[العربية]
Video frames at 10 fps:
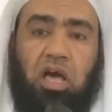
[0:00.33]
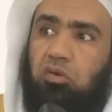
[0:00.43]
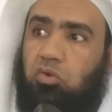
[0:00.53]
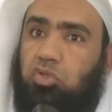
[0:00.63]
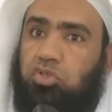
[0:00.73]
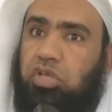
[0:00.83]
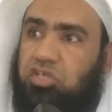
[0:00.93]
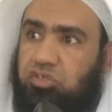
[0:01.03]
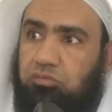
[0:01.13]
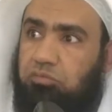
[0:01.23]

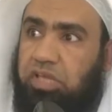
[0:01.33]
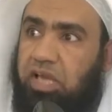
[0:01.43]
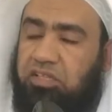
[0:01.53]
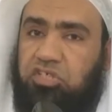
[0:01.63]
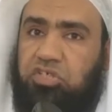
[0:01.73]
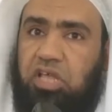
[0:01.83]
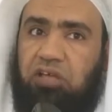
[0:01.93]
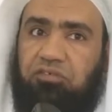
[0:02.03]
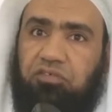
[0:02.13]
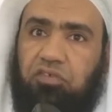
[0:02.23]
القصاص من عهد
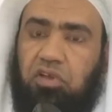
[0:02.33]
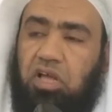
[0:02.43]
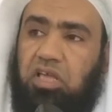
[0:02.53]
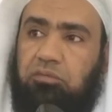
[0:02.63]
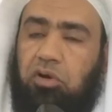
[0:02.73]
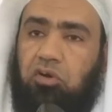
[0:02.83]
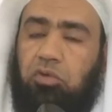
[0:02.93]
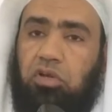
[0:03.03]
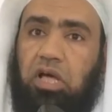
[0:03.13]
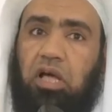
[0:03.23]
السلف
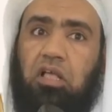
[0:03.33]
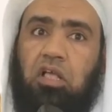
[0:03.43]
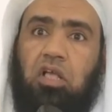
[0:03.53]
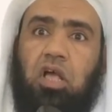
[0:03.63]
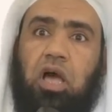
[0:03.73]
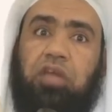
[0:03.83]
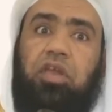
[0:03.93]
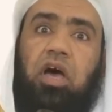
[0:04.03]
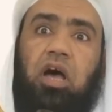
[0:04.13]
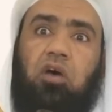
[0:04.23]
رحمهم الله
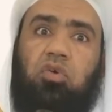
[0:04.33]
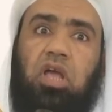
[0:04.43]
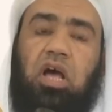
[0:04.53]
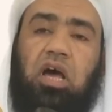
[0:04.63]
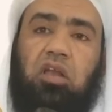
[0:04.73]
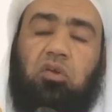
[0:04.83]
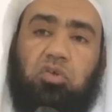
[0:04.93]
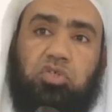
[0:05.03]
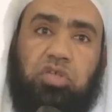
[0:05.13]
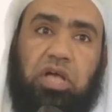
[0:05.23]
أن هؤلاء
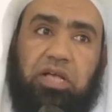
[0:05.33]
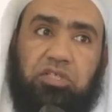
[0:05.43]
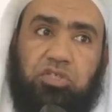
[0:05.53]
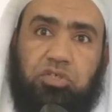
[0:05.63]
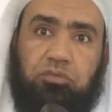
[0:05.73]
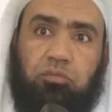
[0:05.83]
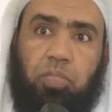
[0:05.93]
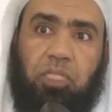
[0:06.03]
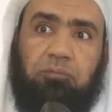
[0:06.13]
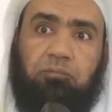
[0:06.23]
القصاص
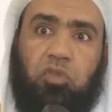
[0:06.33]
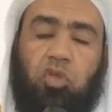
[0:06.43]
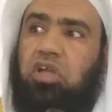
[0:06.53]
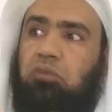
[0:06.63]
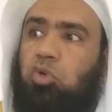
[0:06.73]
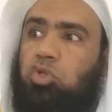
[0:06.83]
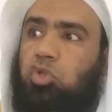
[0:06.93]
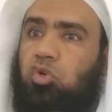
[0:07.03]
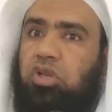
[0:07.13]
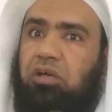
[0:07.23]

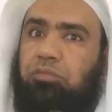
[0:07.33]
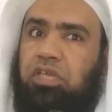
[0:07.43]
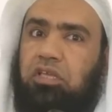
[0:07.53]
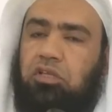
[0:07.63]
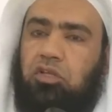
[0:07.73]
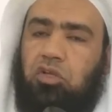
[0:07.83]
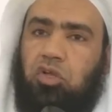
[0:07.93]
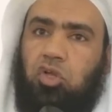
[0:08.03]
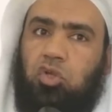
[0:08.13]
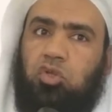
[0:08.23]
ينبزون
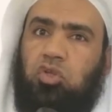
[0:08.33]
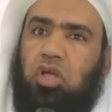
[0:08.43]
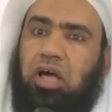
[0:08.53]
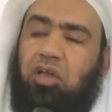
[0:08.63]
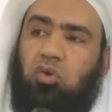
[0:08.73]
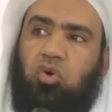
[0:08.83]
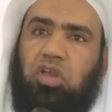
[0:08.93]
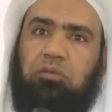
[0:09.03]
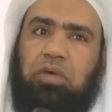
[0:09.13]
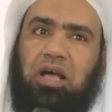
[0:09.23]

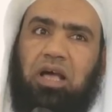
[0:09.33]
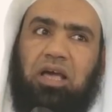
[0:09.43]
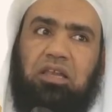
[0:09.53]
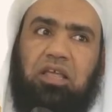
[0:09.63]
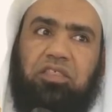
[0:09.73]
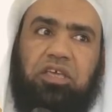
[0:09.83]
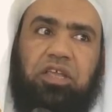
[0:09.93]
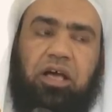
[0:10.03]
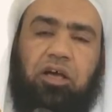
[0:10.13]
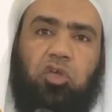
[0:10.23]
بالعلماء
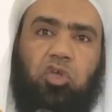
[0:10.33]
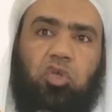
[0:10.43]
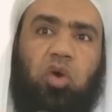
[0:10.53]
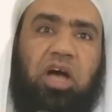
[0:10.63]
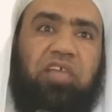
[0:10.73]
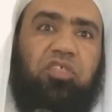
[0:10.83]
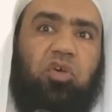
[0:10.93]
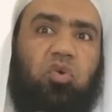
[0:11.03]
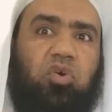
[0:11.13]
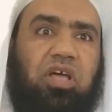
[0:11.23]
الذين
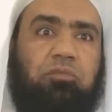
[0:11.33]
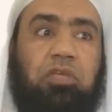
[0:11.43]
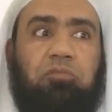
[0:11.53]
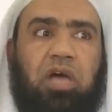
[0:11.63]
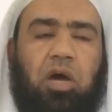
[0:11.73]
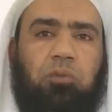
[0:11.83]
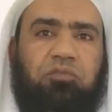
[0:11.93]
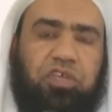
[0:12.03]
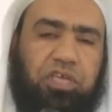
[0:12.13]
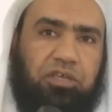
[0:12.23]
يحذرون مما
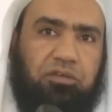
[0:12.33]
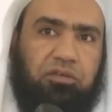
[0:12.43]
هم فيه